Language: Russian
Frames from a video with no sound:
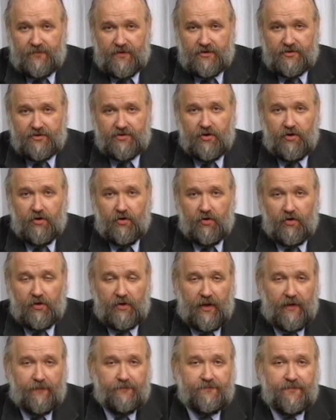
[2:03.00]

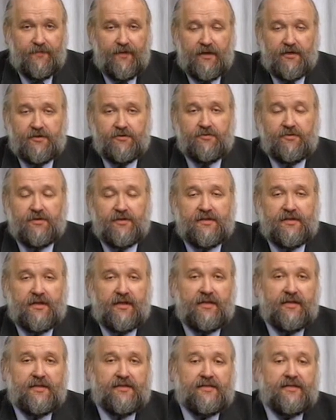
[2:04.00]
«схола», отсюда и
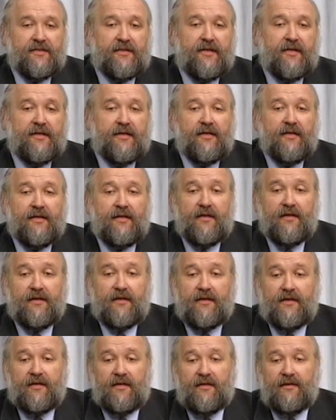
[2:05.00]
схоластика.
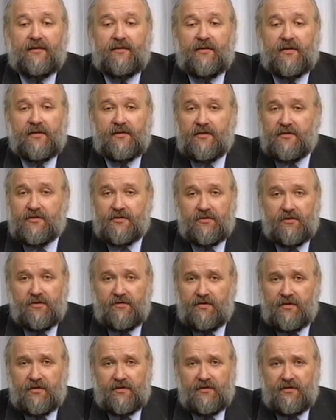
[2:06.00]
И это
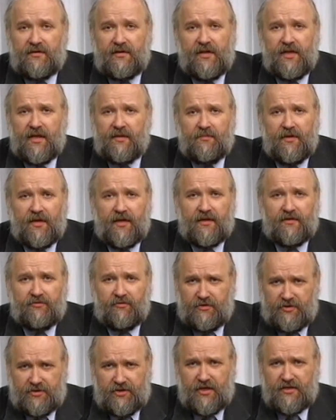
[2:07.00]
слово не имеет,
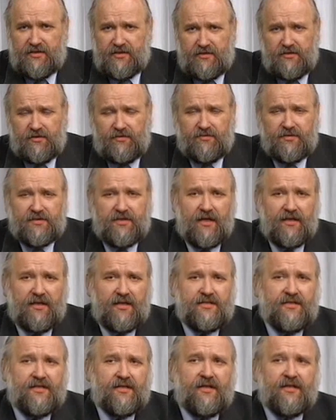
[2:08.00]
вот сейчас слово
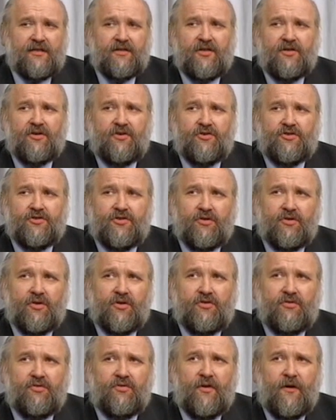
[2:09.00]
схоластика, это такое
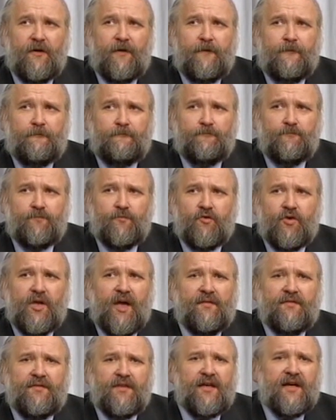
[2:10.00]
что-то, ну, ну
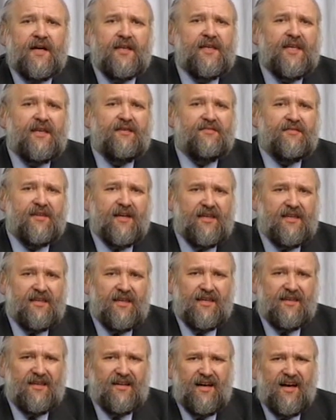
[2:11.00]
явно негативный
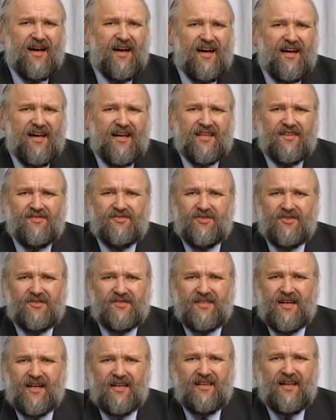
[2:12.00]
оттенок. А, это все
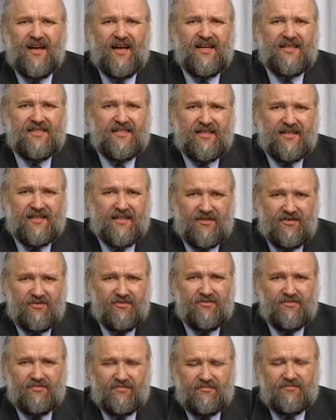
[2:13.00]
схоластика,
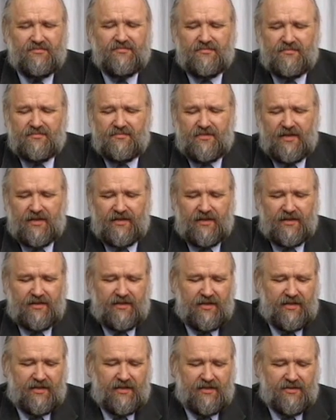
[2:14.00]
ну,
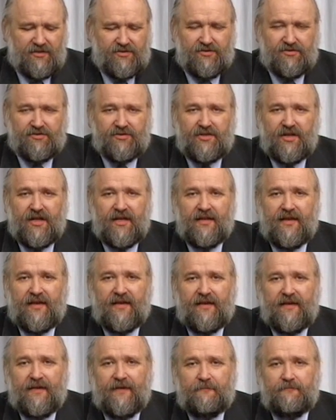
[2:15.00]
какие-то такие
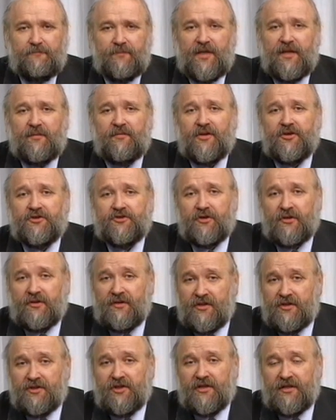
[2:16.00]
рассуждения, не имеющие
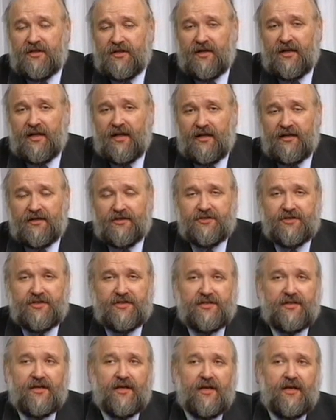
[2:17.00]
отношения к реальной
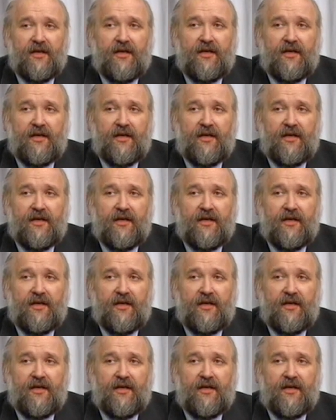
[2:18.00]
жизни.